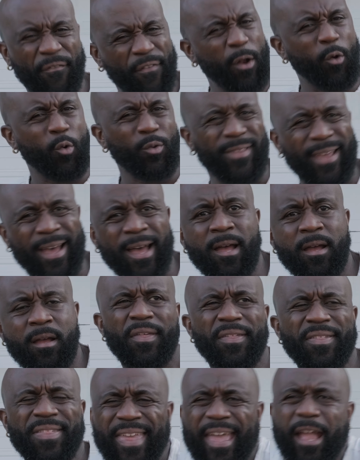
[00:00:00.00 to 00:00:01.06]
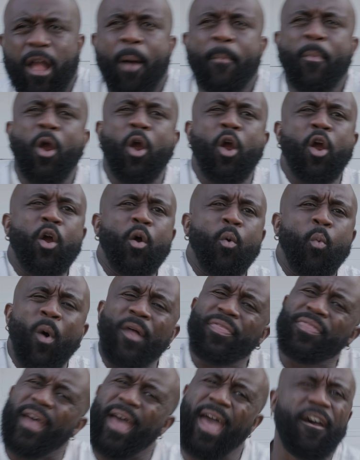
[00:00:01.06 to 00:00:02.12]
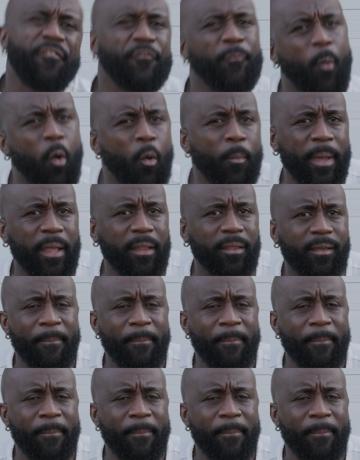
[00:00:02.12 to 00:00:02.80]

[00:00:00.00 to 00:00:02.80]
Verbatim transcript: fait longtemps, c'est comme un what the F moment.